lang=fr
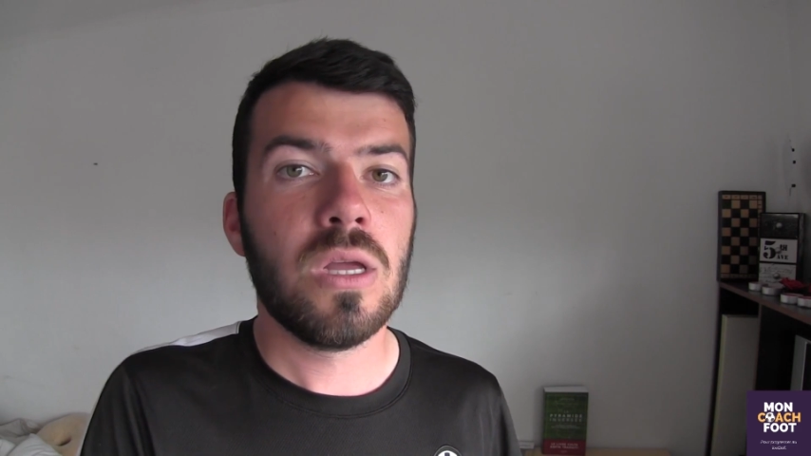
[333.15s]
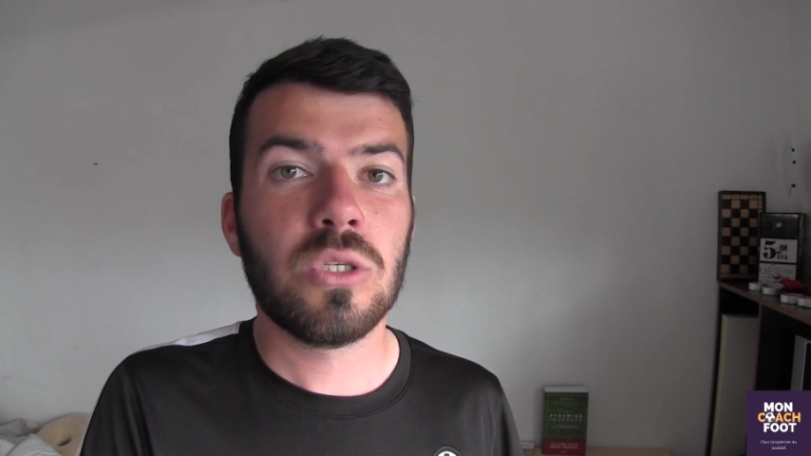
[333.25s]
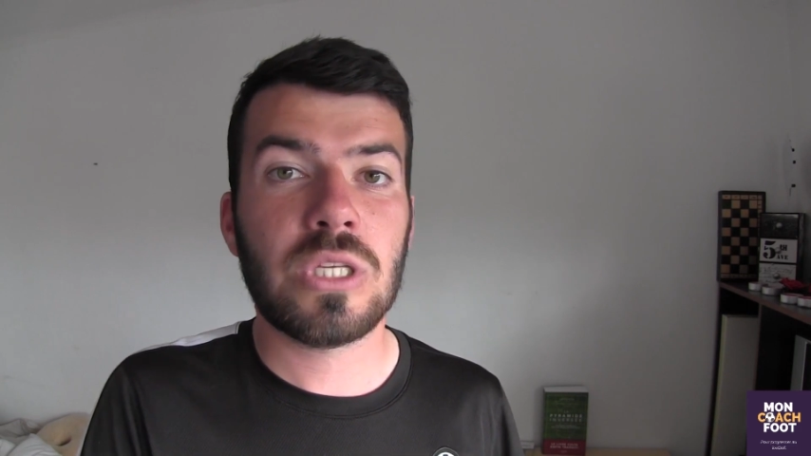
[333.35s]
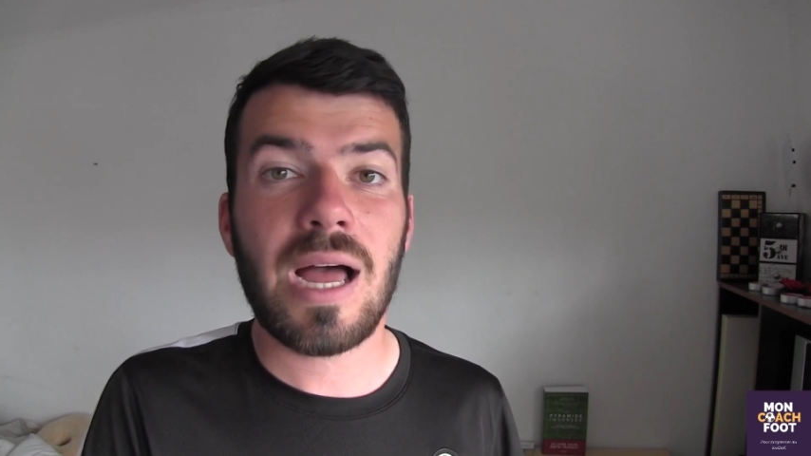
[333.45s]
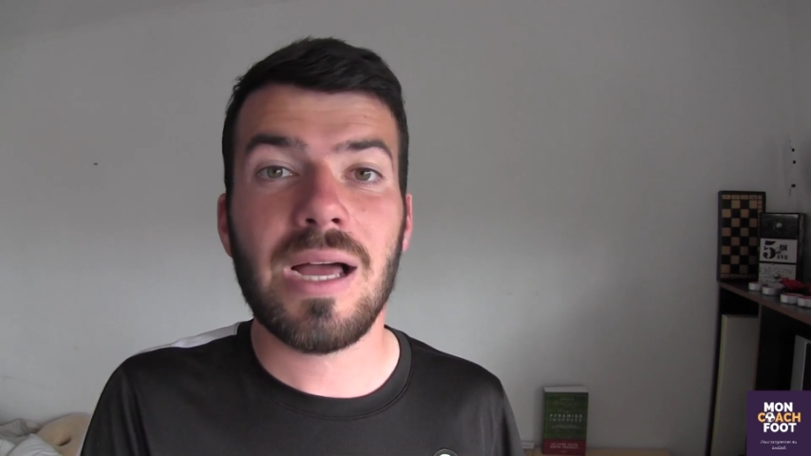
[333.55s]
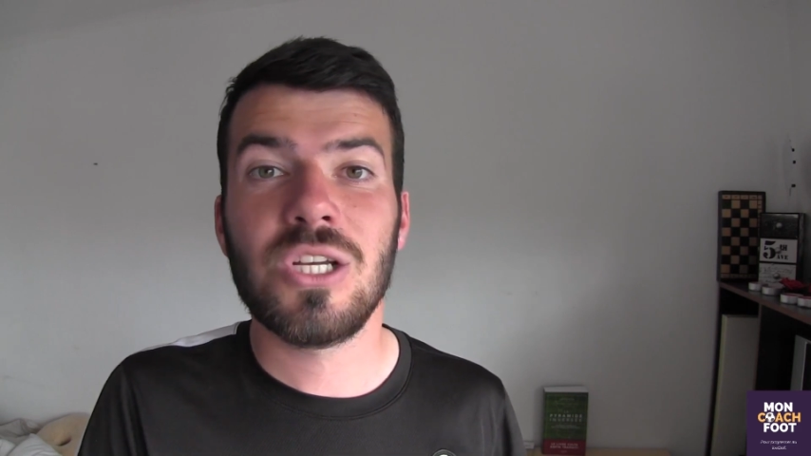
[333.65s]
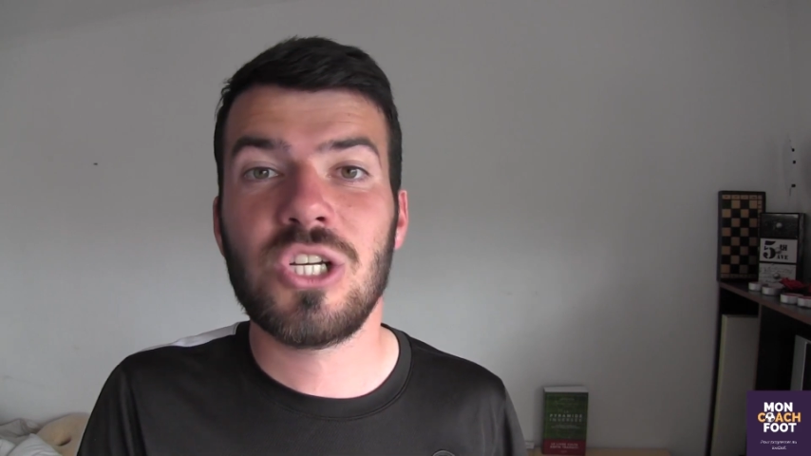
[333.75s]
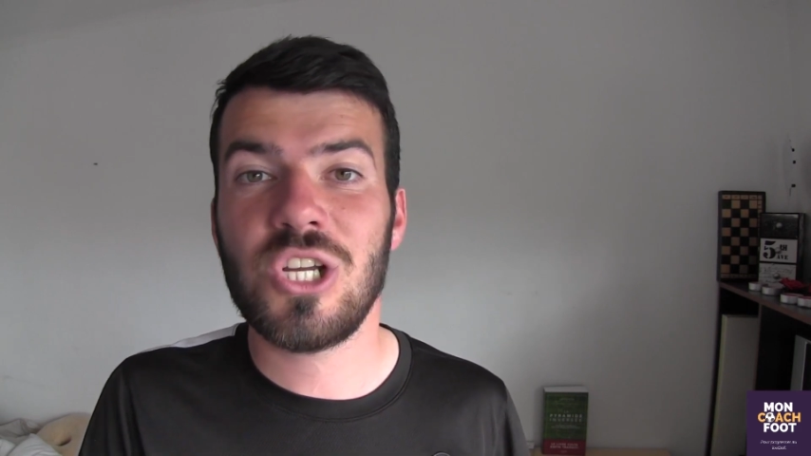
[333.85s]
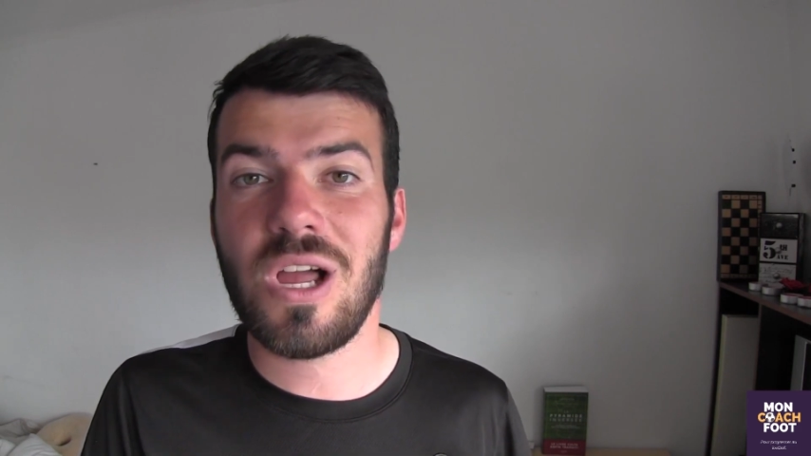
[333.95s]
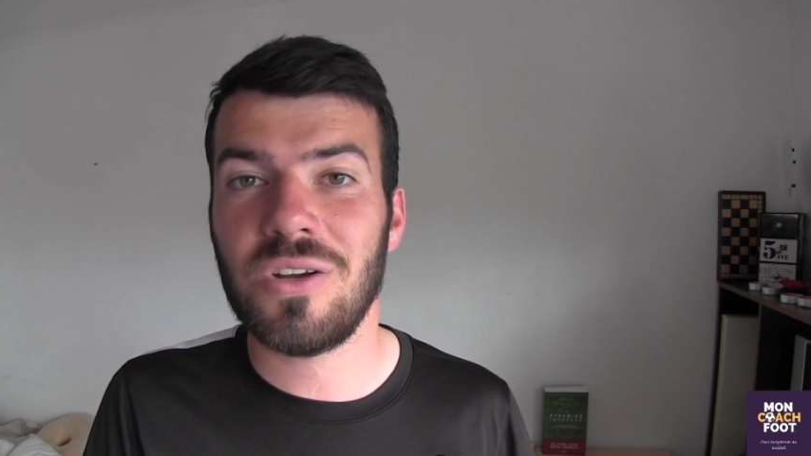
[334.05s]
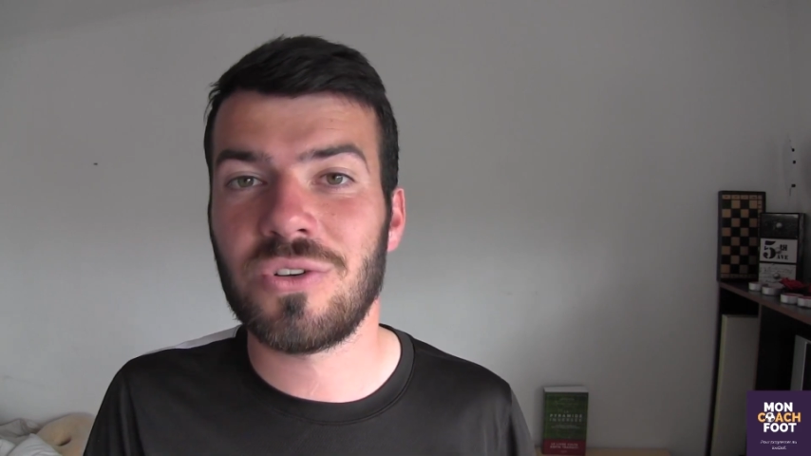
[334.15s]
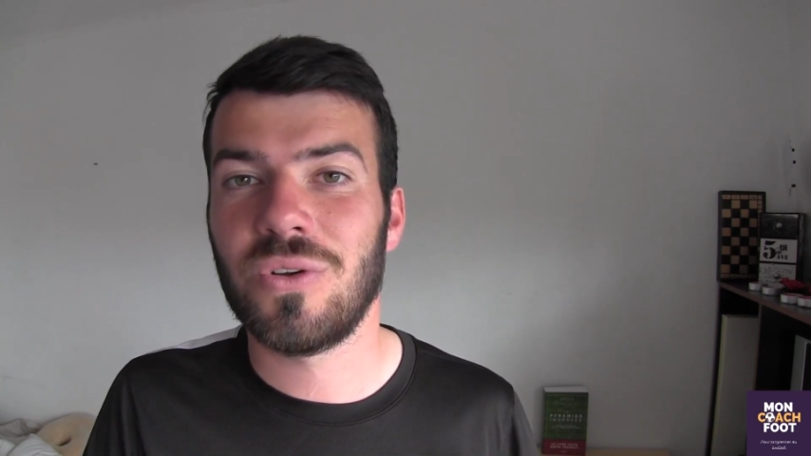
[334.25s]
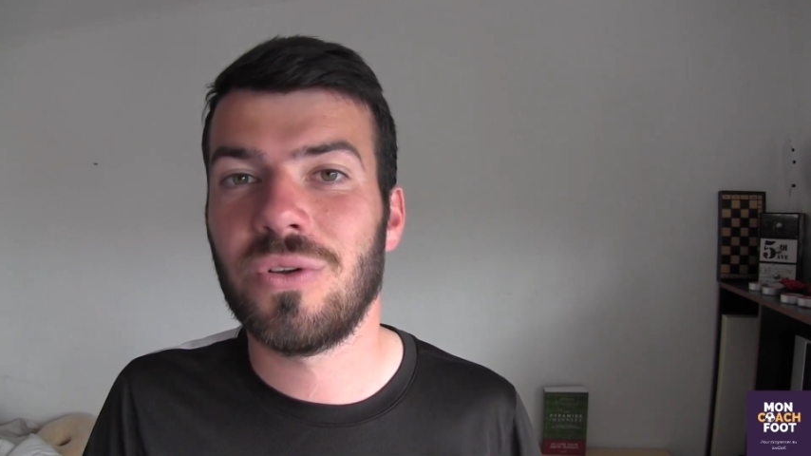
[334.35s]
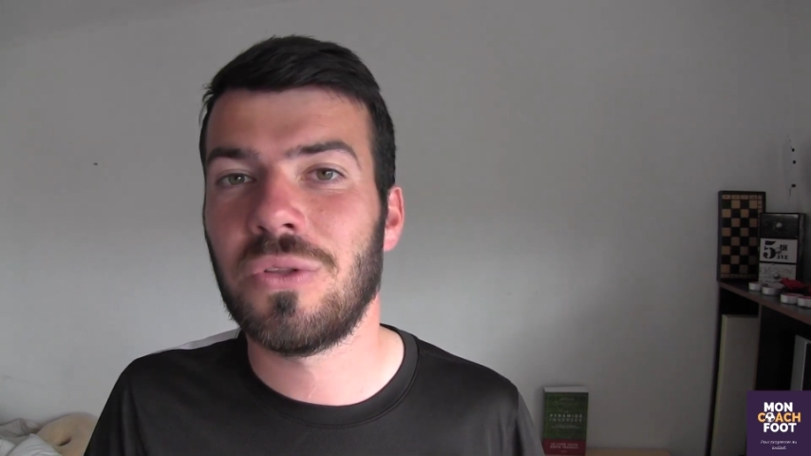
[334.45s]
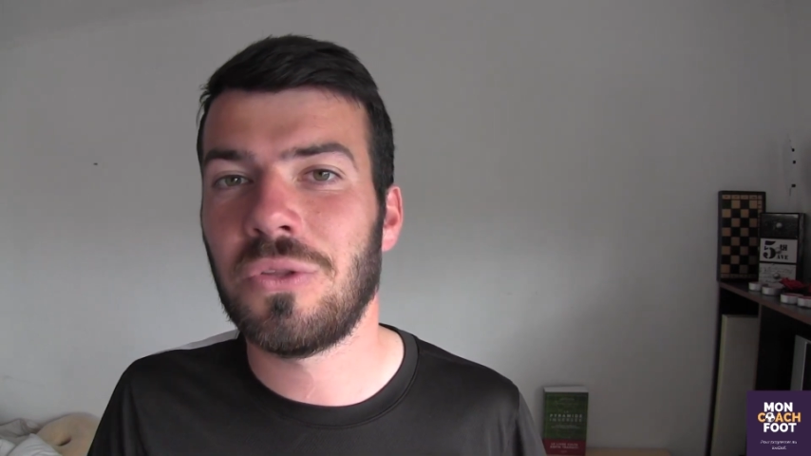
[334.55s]
sa charge
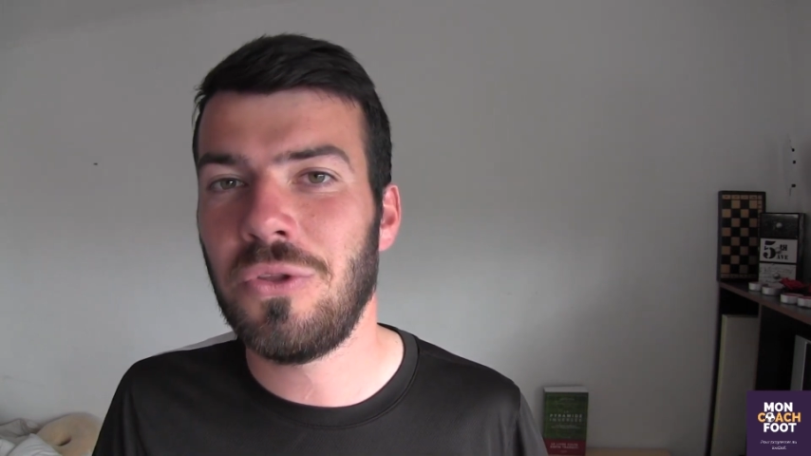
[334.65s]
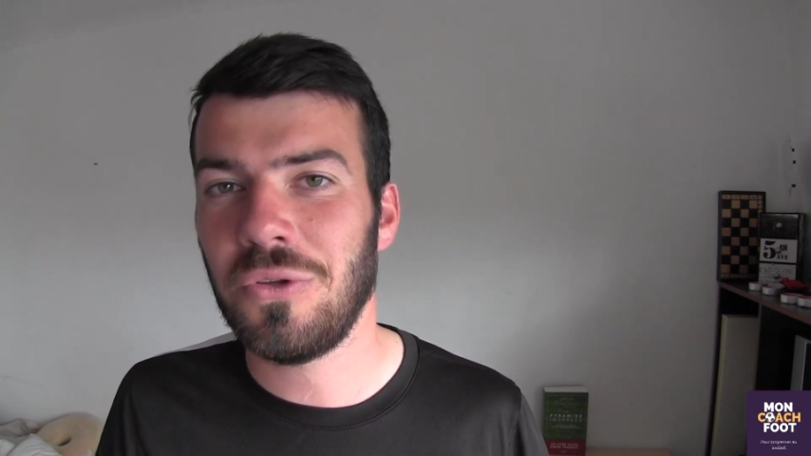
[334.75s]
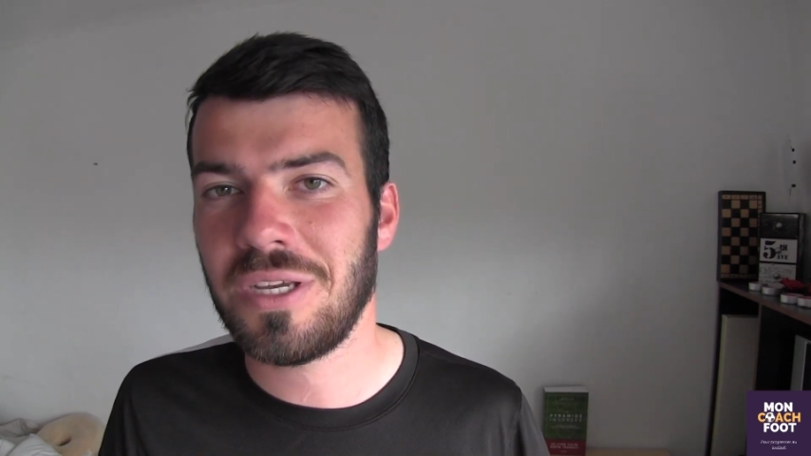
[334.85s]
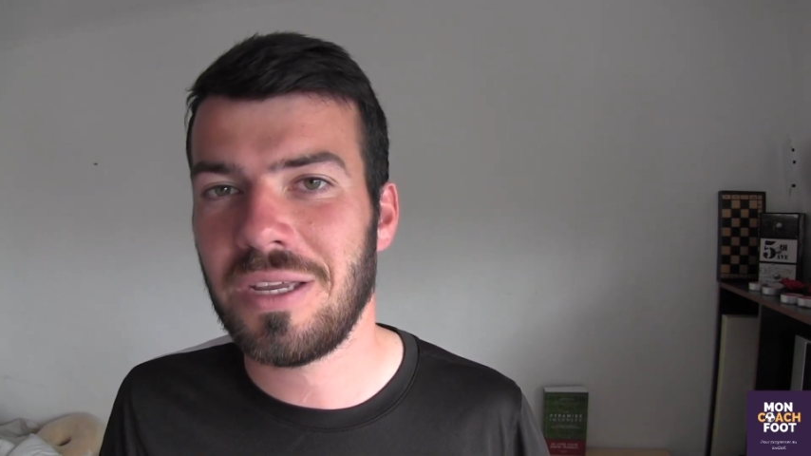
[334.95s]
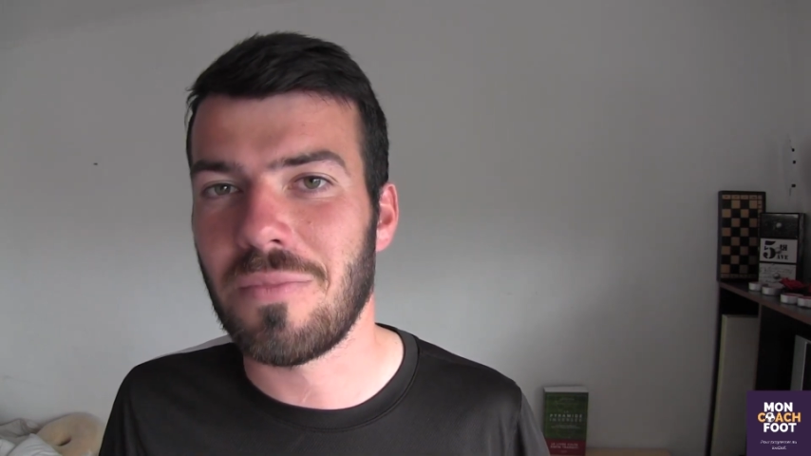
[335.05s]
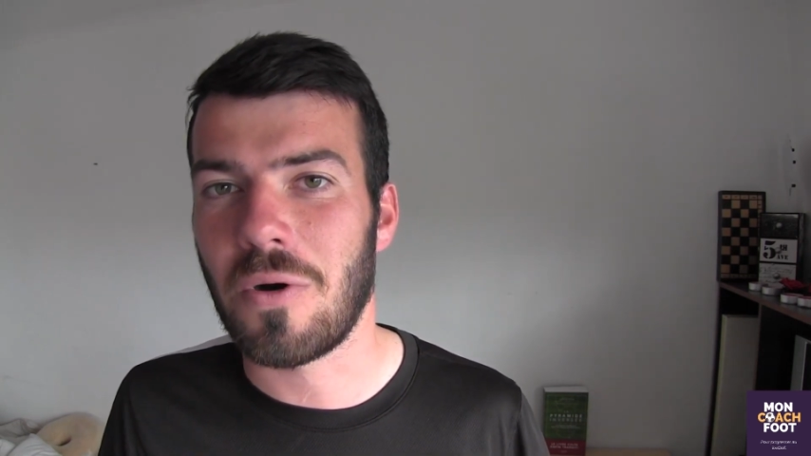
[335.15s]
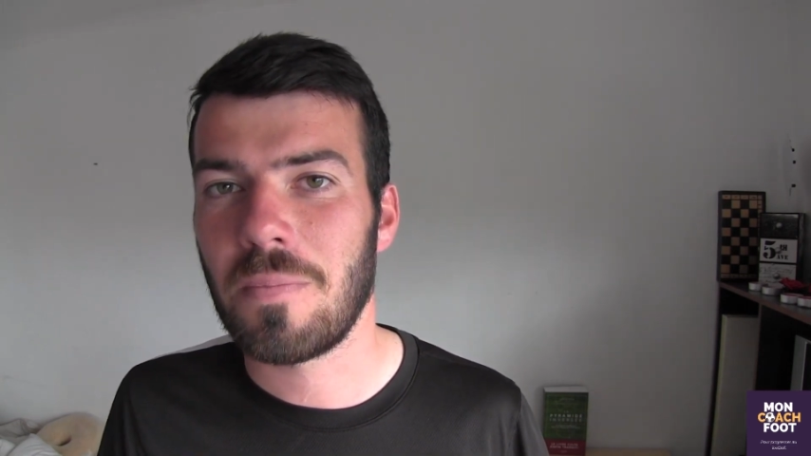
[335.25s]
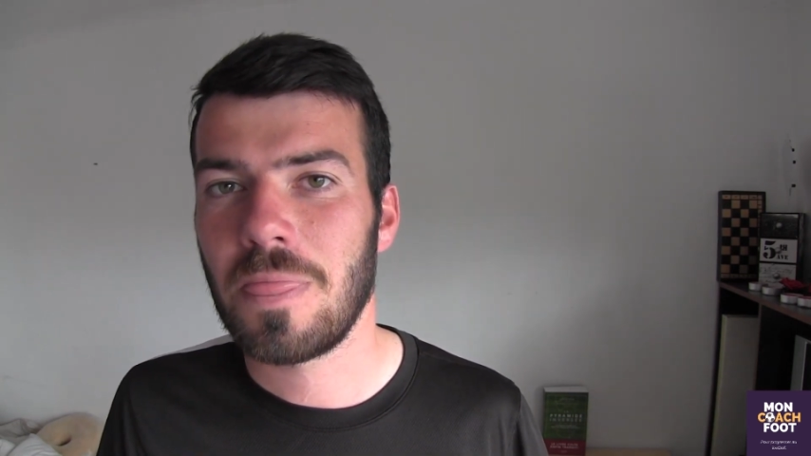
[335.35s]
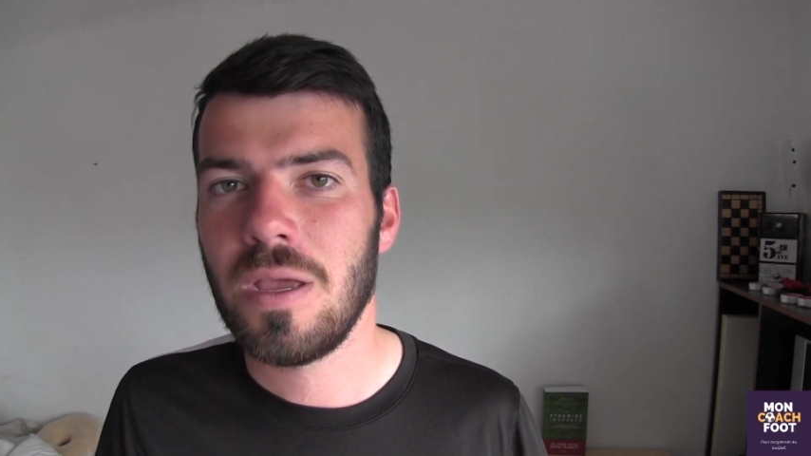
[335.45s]
d'entraînement.